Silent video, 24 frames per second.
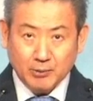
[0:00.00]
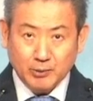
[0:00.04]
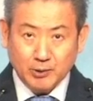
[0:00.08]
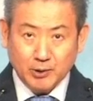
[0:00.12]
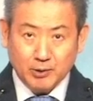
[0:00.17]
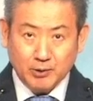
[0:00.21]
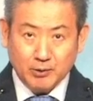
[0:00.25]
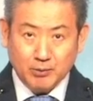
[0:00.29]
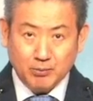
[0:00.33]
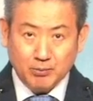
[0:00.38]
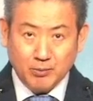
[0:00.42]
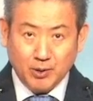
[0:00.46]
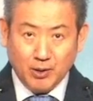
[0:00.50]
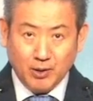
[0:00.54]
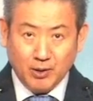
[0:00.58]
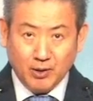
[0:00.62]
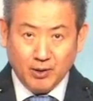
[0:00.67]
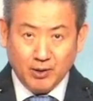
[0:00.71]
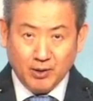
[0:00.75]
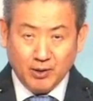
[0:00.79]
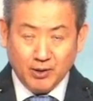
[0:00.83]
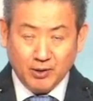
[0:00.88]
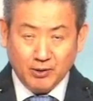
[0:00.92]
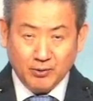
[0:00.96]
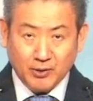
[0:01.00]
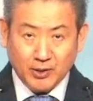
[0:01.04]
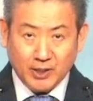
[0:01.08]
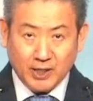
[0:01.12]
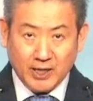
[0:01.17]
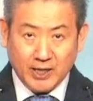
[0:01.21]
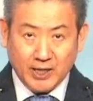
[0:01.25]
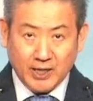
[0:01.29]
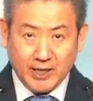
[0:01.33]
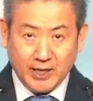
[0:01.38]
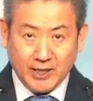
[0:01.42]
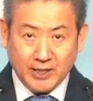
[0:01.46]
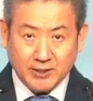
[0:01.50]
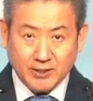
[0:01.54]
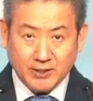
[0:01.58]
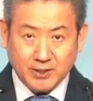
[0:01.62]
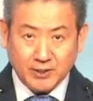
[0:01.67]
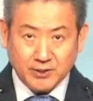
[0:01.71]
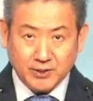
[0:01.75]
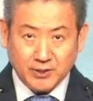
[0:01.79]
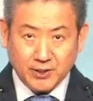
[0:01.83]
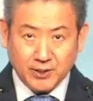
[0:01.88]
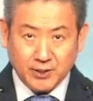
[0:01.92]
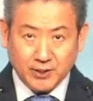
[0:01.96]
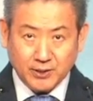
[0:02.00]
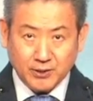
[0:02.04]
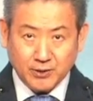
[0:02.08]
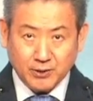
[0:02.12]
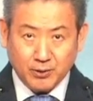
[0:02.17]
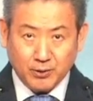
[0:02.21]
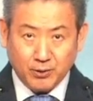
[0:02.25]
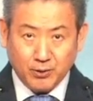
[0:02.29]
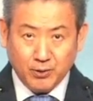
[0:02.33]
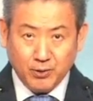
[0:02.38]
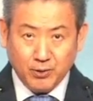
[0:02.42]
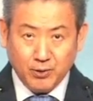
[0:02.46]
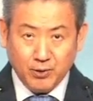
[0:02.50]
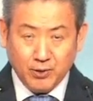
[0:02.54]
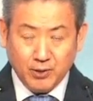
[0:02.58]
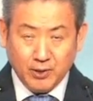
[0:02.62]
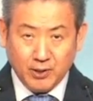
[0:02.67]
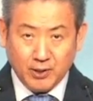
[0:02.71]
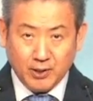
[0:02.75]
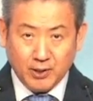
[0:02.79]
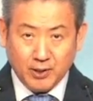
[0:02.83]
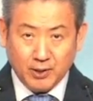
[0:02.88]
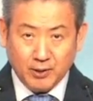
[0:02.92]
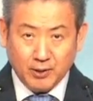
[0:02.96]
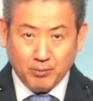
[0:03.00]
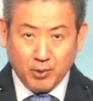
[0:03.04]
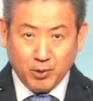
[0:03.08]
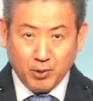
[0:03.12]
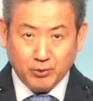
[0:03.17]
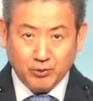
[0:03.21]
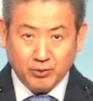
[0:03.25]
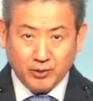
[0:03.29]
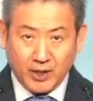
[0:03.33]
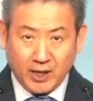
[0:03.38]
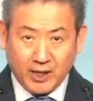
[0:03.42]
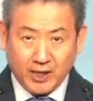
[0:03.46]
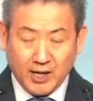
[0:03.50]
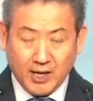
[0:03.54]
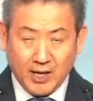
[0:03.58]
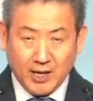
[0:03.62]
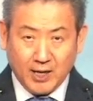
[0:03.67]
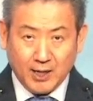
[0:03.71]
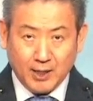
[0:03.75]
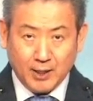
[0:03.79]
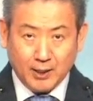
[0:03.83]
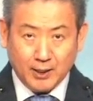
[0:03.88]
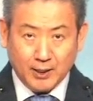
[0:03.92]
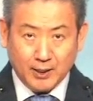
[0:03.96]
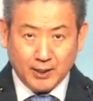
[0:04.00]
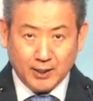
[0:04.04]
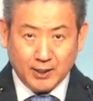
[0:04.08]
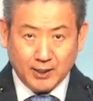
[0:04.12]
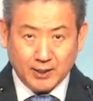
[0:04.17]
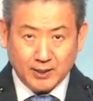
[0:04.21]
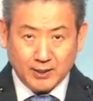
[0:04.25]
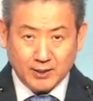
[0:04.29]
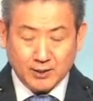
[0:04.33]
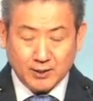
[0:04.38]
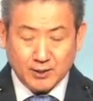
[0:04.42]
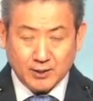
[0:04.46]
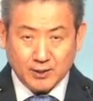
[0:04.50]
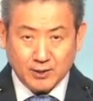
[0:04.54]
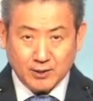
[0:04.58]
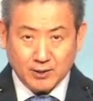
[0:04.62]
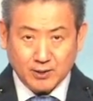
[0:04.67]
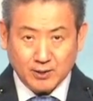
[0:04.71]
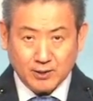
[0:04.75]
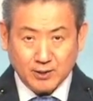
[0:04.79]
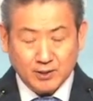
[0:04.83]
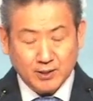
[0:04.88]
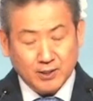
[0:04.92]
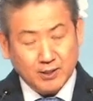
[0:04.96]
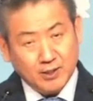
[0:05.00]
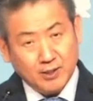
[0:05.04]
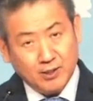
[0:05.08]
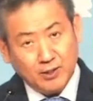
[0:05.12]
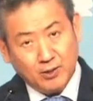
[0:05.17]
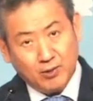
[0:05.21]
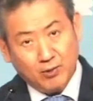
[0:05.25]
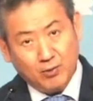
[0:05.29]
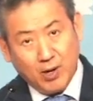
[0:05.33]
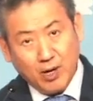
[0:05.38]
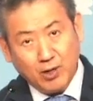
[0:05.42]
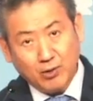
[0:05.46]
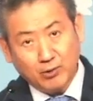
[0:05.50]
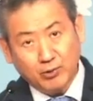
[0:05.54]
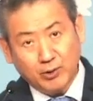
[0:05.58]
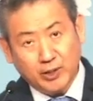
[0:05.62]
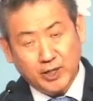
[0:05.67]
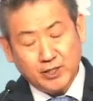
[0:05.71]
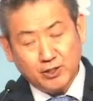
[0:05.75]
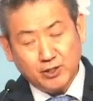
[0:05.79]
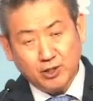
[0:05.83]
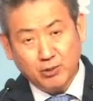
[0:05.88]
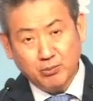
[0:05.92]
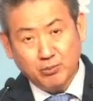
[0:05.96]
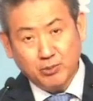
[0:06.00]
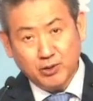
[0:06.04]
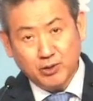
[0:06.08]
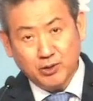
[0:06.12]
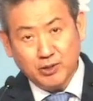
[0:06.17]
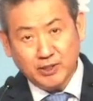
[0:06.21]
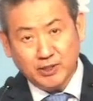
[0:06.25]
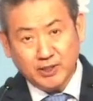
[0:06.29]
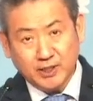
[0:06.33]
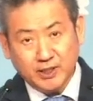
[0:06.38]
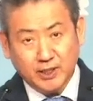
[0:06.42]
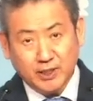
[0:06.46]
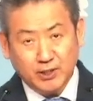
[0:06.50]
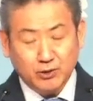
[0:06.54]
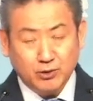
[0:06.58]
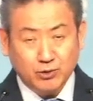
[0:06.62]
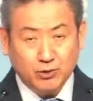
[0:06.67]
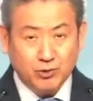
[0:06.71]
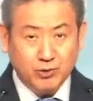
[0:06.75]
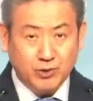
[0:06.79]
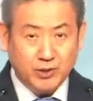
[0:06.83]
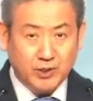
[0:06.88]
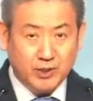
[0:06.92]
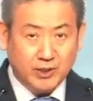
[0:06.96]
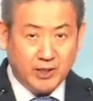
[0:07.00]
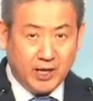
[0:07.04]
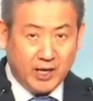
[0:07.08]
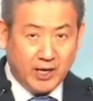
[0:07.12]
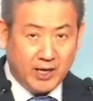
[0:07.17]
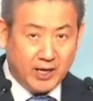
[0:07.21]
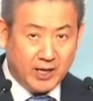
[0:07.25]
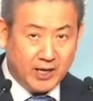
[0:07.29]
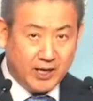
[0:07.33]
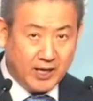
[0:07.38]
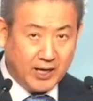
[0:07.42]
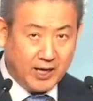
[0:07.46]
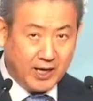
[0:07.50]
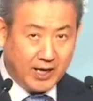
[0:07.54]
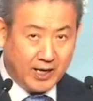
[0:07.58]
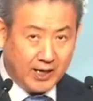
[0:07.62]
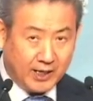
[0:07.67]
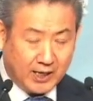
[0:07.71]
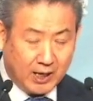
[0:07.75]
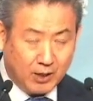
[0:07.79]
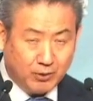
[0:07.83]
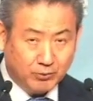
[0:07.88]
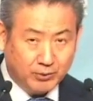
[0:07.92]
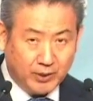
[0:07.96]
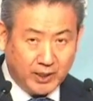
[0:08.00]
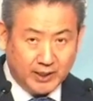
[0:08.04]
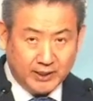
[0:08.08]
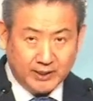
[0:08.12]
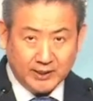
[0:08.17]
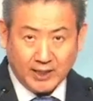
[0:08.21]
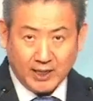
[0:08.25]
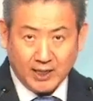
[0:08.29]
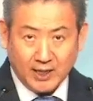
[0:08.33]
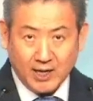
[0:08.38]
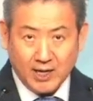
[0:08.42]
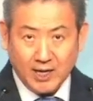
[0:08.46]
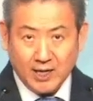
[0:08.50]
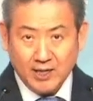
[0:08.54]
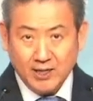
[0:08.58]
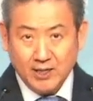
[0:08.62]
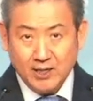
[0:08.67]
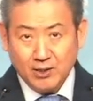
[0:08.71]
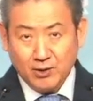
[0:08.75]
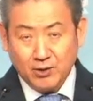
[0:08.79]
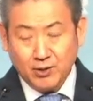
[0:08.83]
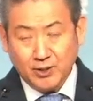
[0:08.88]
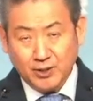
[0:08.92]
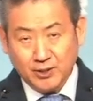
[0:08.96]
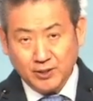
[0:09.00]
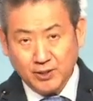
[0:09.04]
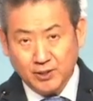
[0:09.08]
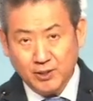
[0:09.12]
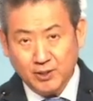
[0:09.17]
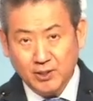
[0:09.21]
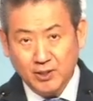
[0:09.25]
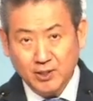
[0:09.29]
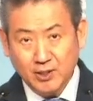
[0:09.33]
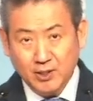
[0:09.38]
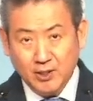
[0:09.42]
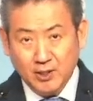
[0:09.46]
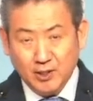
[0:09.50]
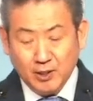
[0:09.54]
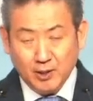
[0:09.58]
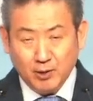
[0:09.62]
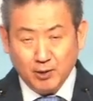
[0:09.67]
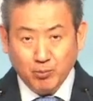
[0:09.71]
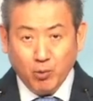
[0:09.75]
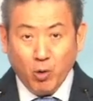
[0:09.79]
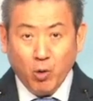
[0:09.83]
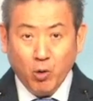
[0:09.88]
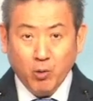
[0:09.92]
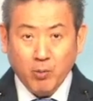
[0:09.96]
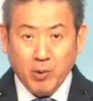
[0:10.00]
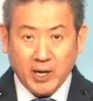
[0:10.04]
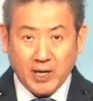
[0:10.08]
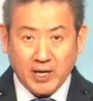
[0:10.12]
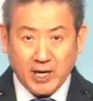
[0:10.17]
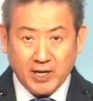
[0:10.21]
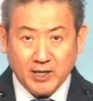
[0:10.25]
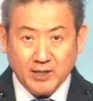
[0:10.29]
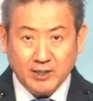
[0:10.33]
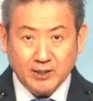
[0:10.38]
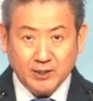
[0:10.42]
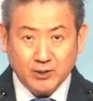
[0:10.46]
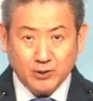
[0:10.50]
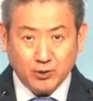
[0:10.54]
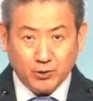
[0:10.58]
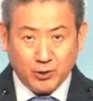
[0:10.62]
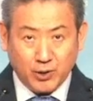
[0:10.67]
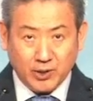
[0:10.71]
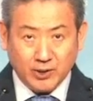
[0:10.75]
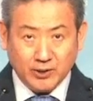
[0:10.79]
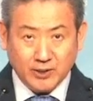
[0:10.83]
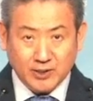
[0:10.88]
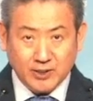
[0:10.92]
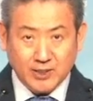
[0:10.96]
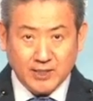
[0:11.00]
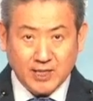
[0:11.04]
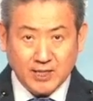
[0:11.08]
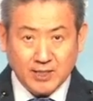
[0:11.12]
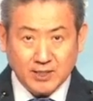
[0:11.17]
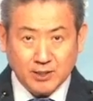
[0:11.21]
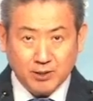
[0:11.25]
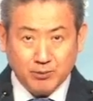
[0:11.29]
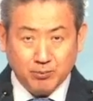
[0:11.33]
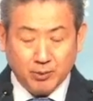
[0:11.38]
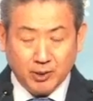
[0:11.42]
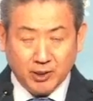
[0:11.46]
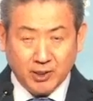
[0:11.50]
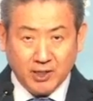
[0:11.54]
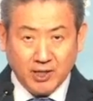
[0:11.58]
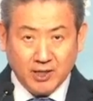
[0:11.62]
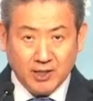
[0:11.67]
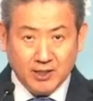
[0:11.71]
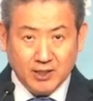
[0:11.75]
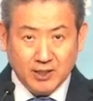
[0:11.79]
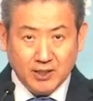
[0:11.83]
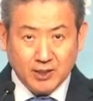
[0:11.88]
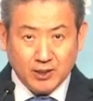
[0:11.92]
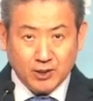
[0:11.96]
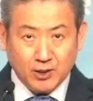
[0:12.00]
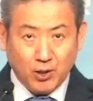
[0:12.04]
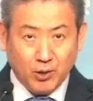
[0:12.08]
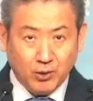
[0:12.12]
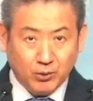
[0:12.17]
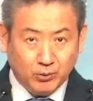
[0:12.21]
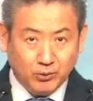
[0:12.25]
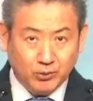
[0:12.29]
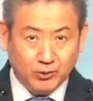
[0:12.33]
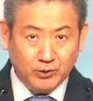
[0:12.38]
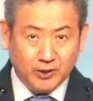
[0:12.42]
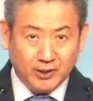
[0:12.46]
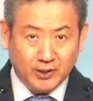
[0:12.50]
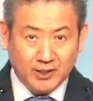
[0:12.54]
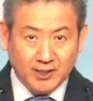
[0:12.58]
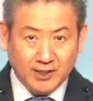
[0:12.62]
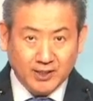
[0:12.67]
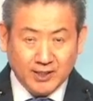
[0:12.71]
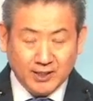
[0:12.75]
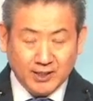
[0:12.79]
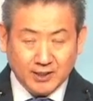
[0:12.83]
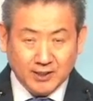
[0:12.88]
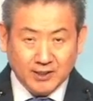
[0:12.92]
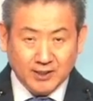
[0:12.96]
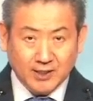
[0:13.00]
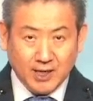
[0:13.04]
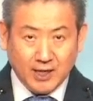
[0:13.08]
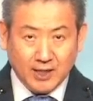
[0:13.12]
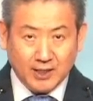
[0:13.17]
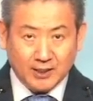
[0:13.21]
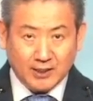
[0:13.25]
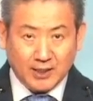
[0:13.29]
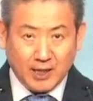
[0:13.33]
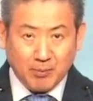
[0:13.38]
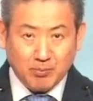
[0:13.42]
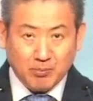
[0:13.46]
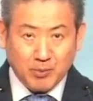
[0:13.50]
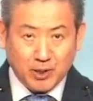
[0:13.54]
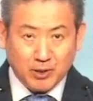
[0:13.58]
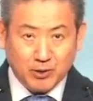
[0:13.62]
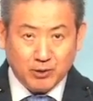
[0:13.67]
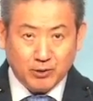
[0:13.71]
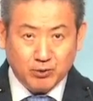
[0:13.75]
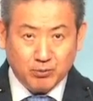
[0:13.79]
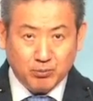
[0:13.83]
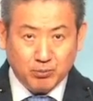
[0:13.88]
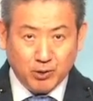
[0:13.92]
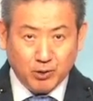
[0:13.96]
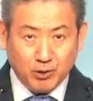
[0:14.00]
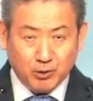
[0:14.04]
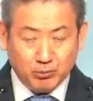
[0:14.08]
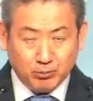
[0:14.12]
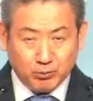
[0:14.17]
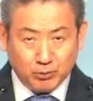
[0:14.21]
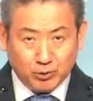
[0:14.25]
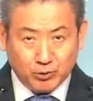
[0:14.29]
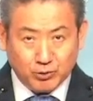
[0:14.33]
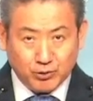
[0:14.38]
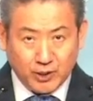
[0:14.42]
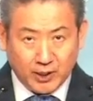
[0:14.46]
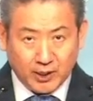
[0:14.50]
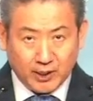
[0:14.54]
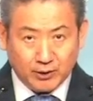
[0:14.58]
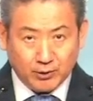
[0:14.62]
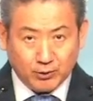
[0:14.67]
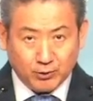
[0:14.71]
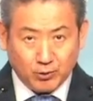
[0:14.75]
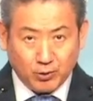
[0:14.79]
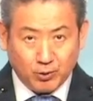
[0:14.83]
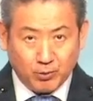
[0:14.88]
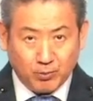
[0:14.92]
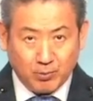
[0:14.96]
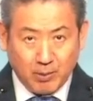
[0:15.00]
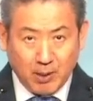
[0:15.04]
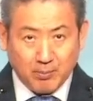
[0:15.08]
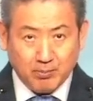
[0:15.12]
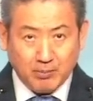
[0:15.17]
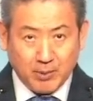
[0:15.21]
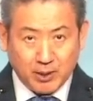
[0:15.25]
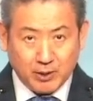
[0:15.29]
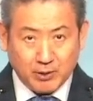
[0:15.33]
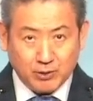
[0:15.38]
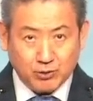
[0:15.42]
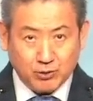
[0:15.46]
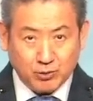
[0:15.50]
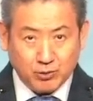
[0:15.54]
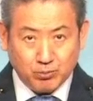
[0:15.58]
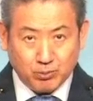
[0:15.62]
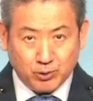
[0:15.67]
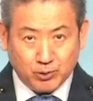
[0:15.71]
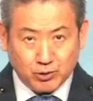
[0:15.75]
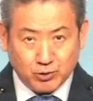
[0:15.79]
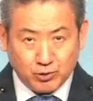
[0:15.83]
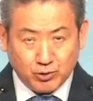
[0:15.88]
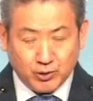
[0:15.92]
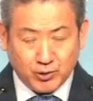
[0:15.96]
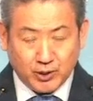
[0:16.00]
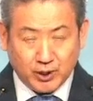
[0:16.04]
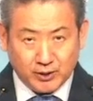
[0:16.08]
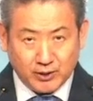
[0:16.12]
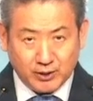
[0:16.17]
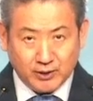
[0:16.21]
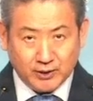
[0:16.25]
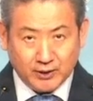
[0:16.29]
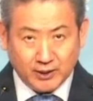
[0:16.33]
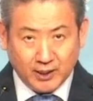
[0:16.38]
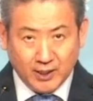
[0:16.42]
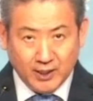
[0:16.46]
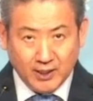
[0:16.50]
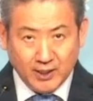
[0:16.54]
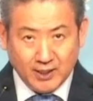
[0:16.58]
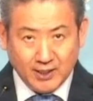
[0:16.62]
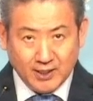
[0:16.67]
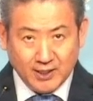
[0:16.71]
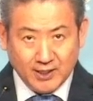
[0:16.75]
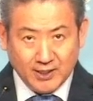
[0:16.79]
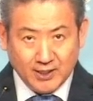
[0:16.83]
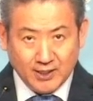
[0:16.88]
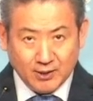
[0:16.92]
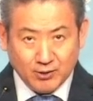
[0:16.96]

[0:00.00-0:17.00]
여러분 뭐 우리가 에스더서에서도 어, 모르드게가 어, 왕궁의 정문을 지키는 수의대 가운데 있다가 거기서 어, 모반하는 소리를 듣지 않습니까? 결국은 그가 낱말은 뭐쇠가 듣고 반말은 뭐 쥐가 듣는다.